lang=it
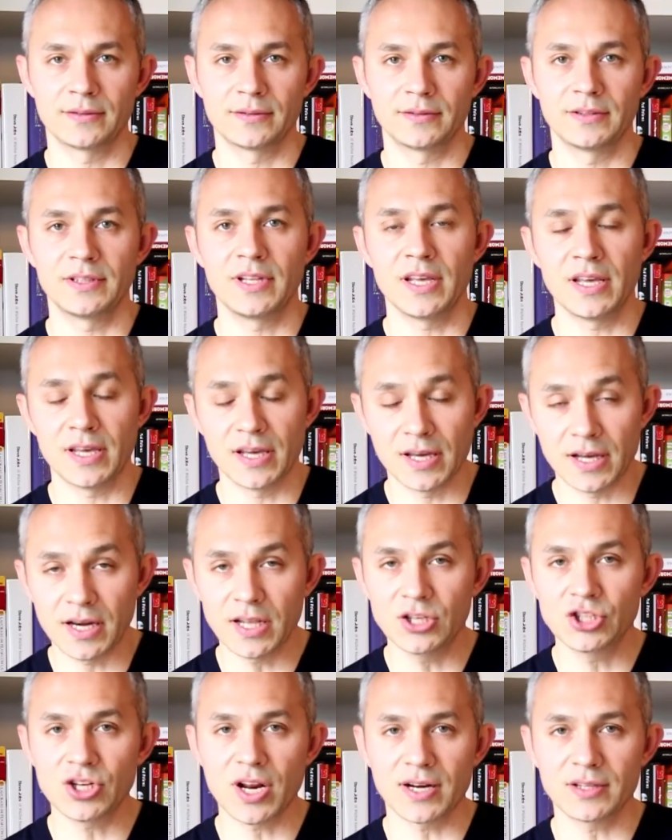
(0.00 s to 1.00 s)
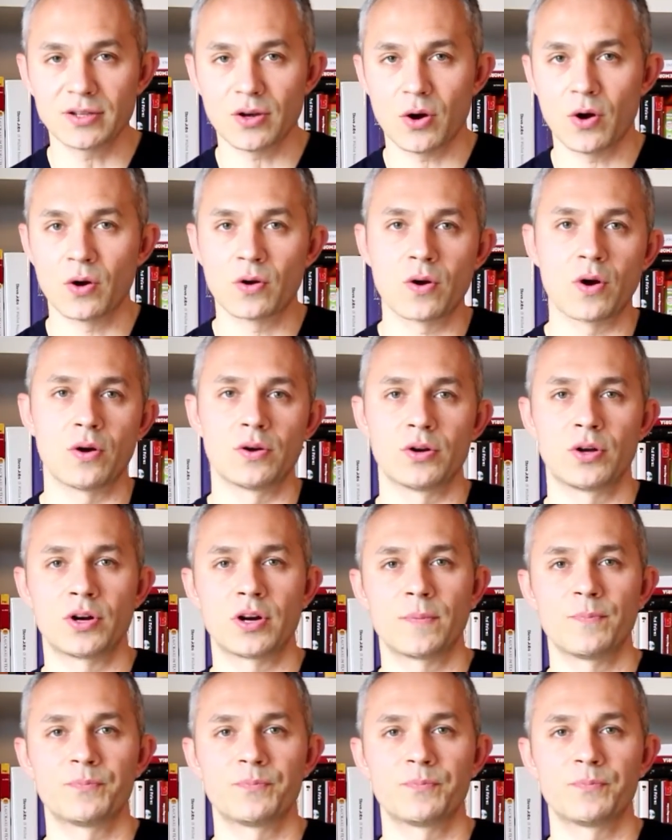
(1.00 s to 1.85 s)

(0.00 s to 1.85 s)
di Richard O'Connor.